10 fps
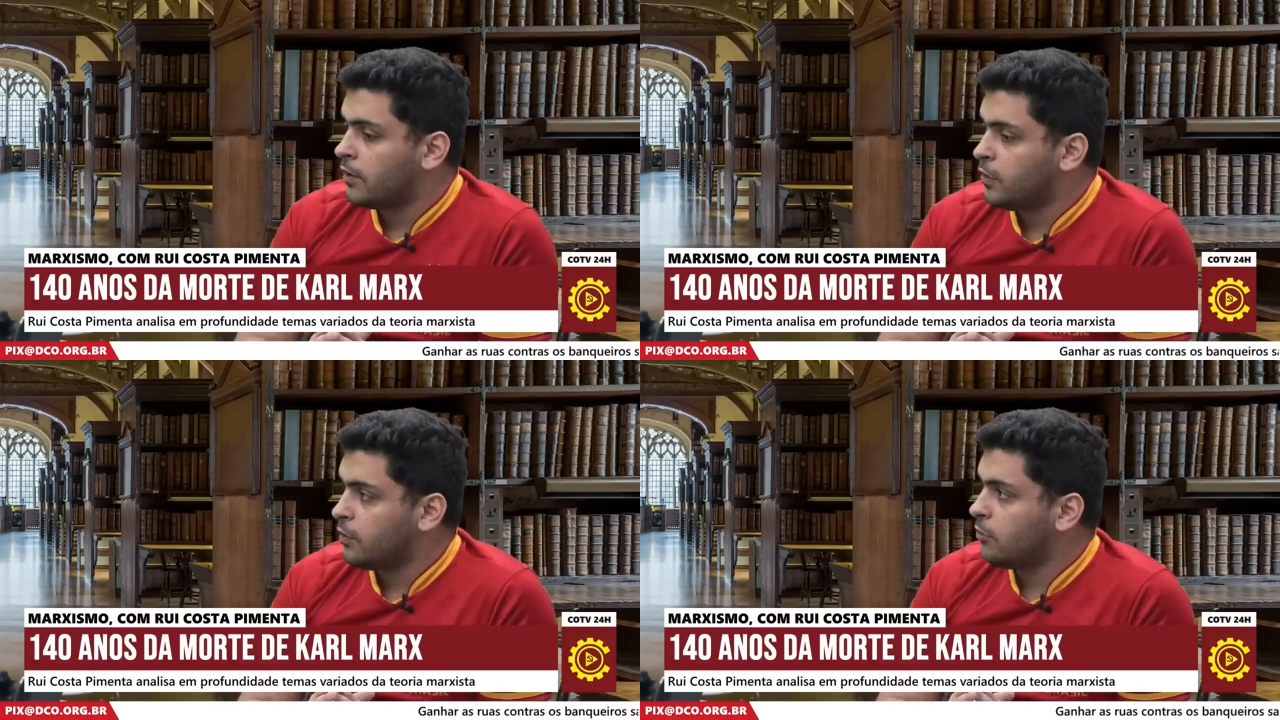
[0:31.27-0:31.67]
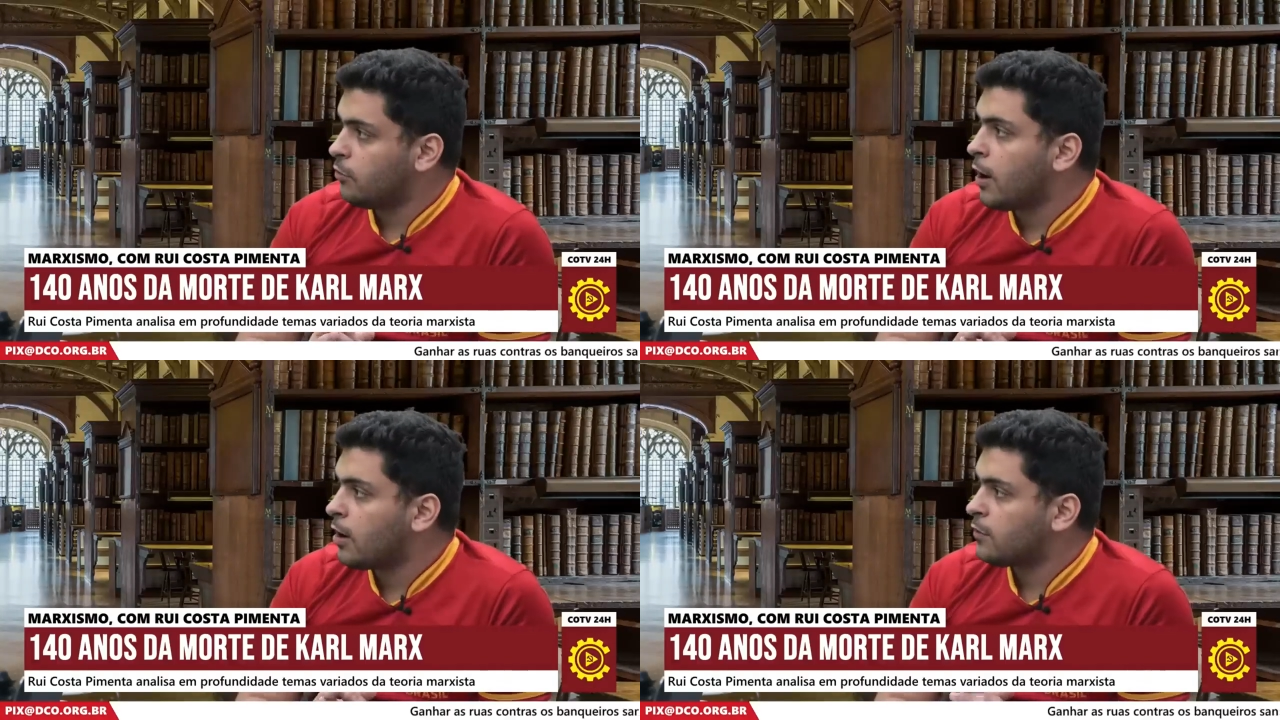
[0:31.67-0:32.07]
a teoria
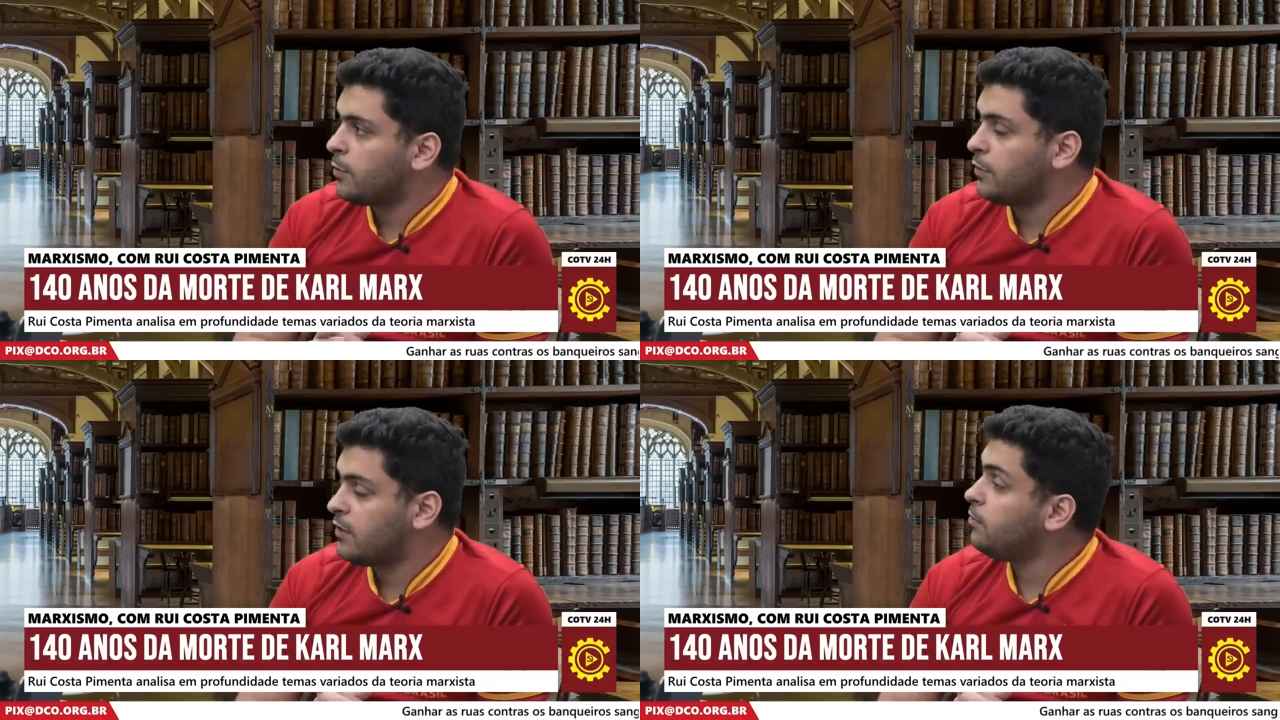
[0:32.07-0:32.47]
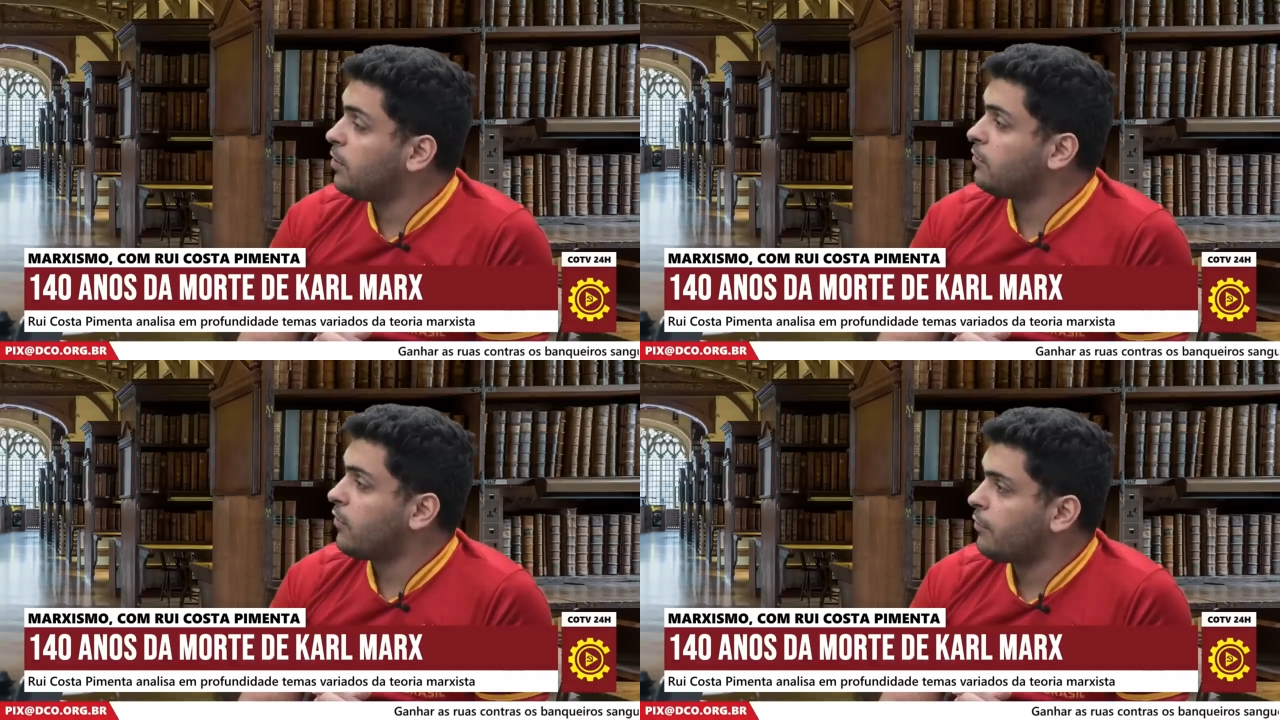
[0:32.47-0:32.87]
do Marx pelo
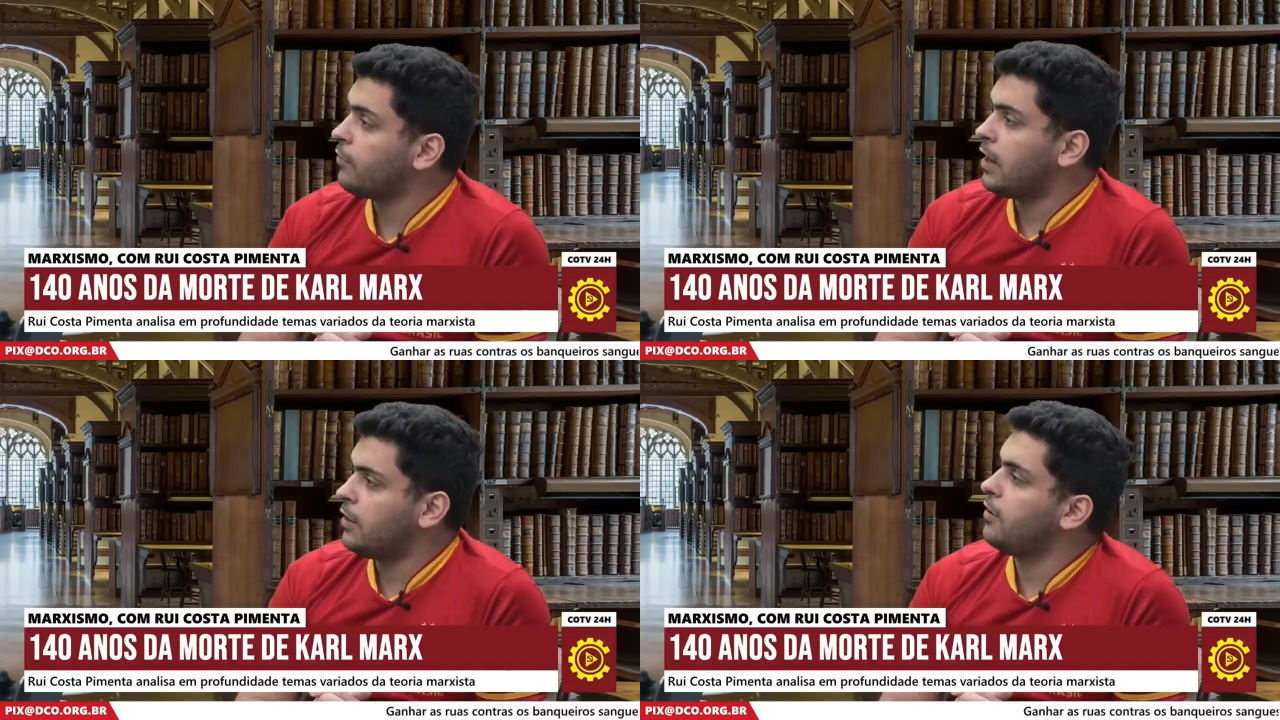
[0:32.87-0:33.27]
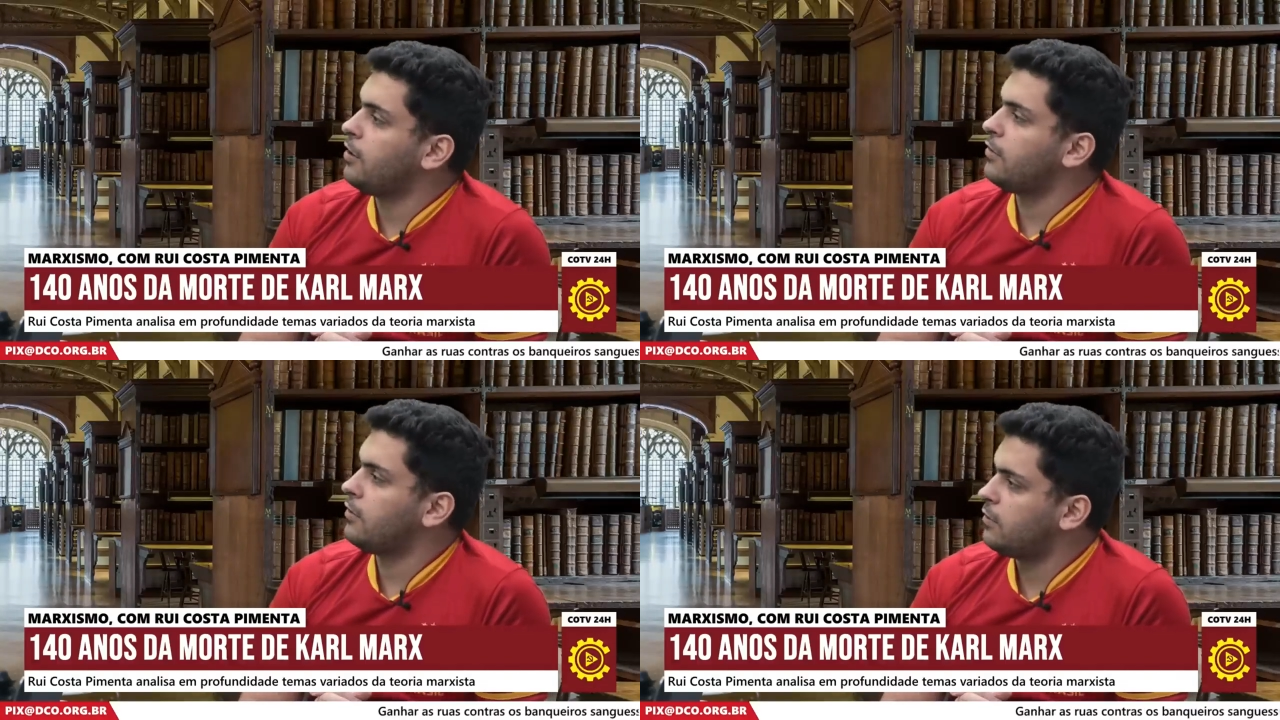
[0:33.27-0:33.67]
simples fato dela
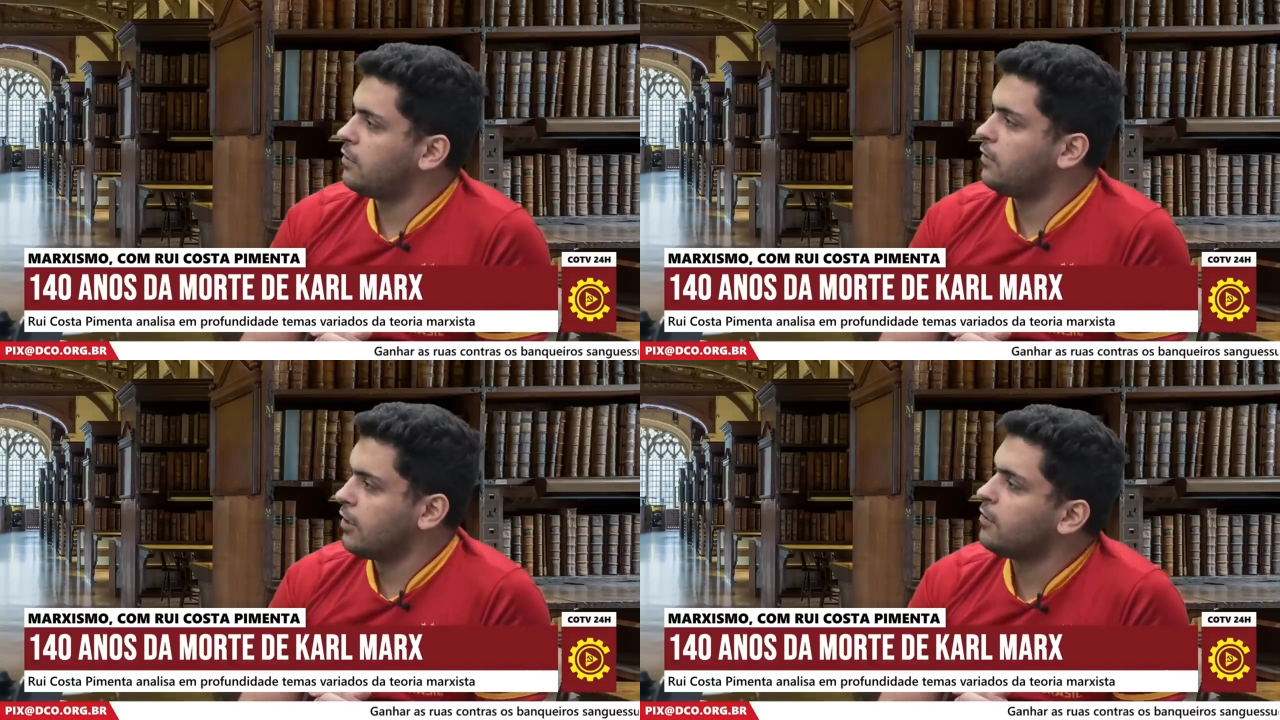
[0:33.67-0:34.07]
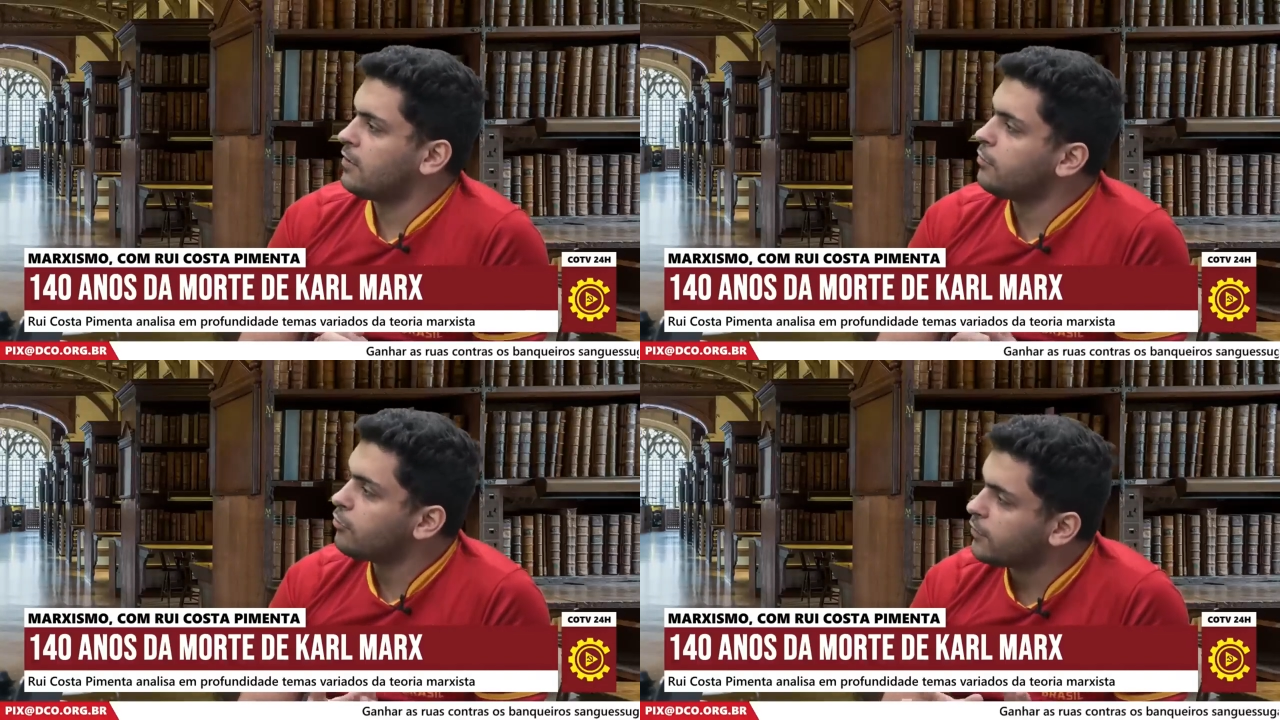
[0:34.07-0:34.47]
ter,
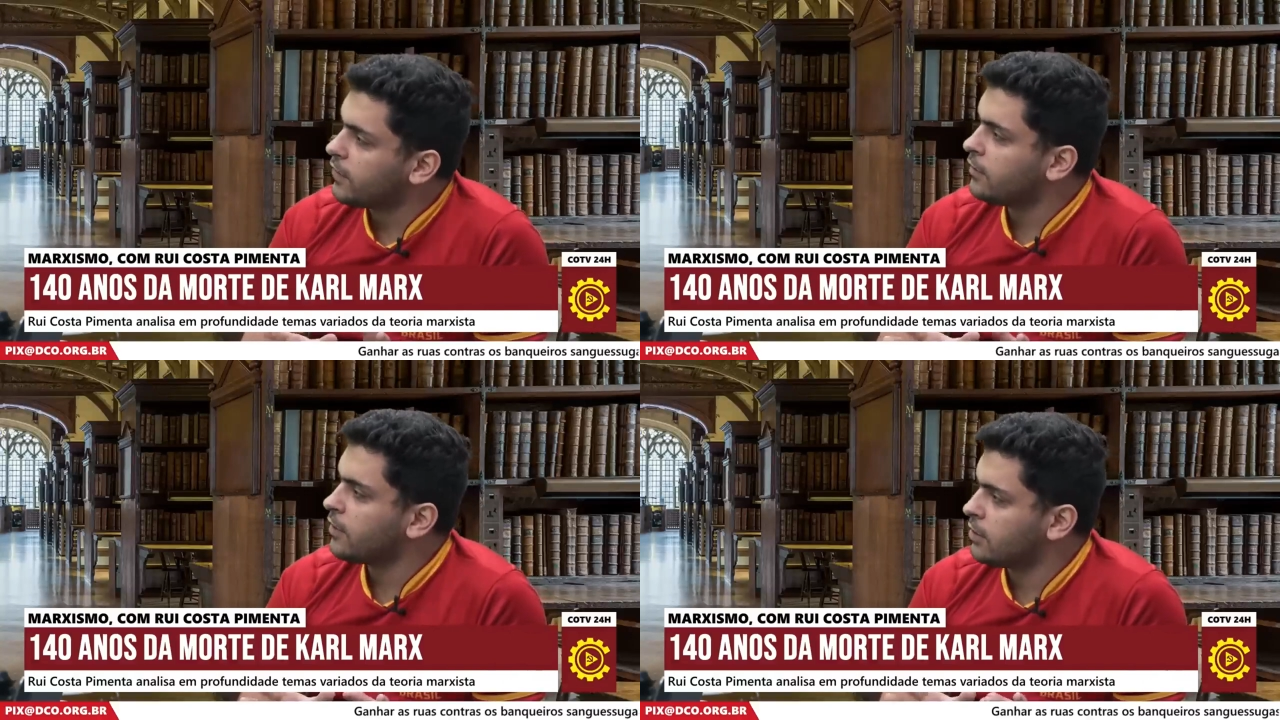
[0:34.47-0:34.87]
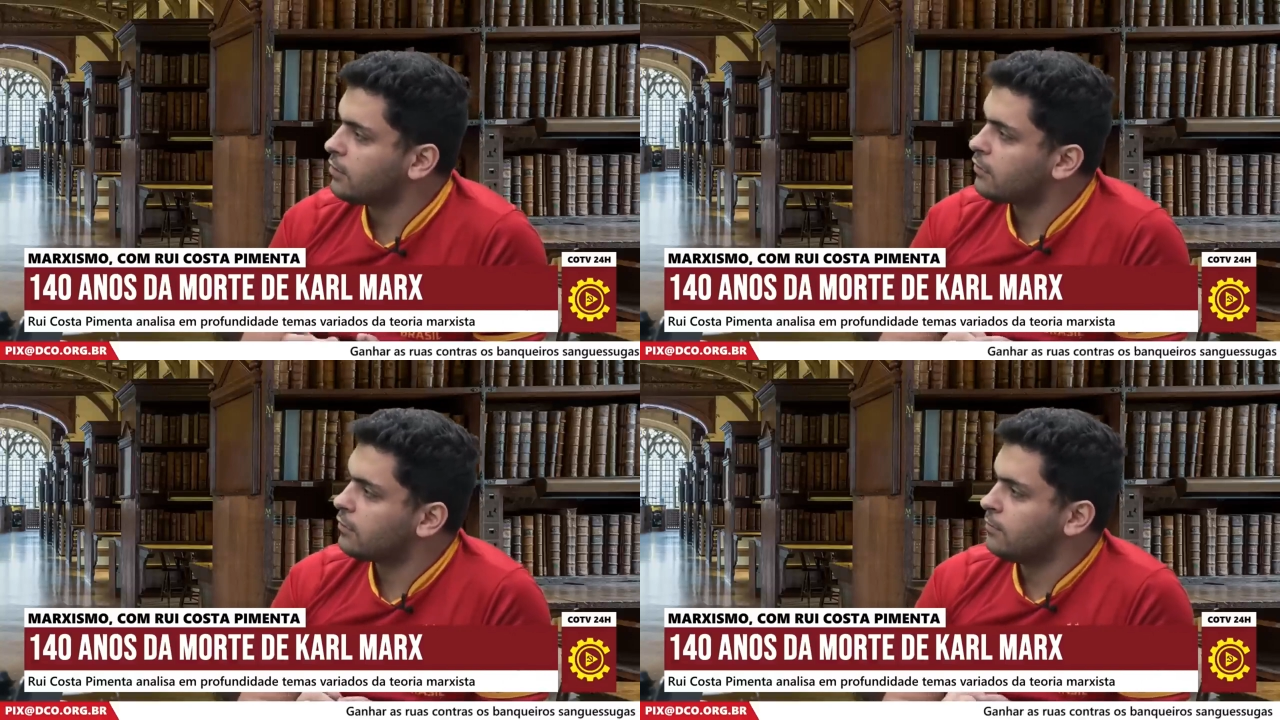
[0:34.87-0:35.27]
ter 180
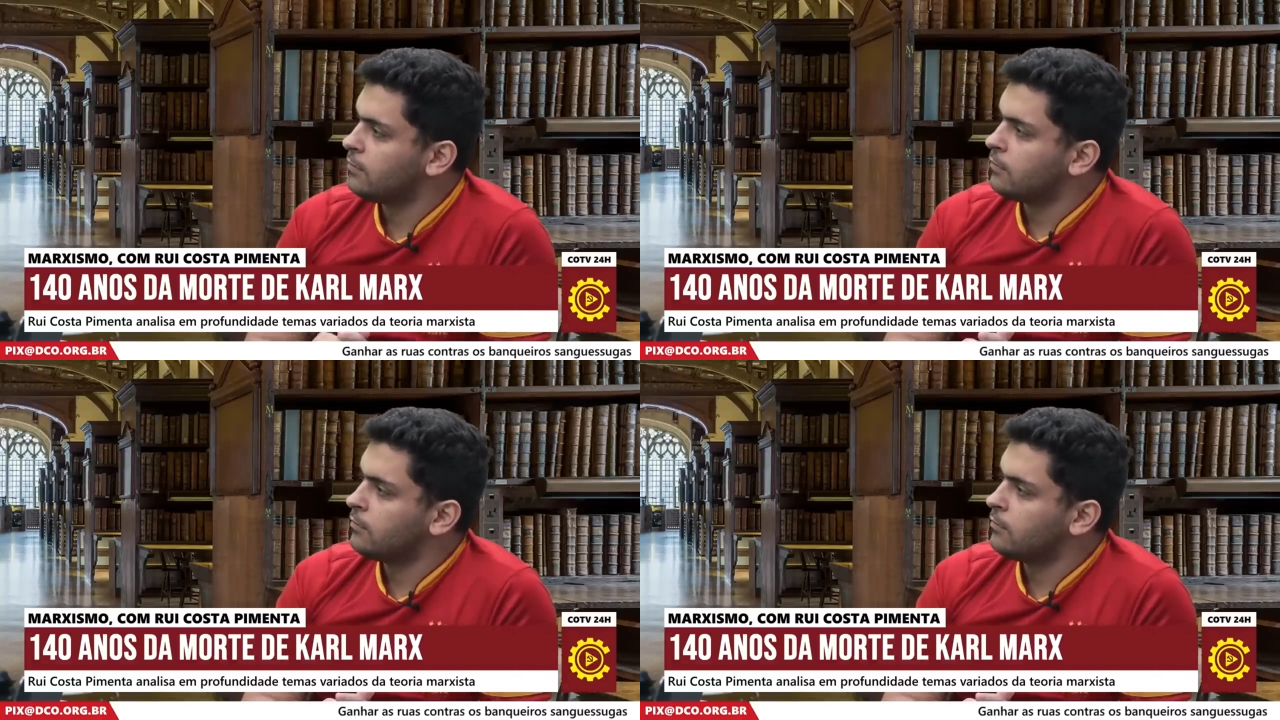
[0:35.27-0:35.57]
anos.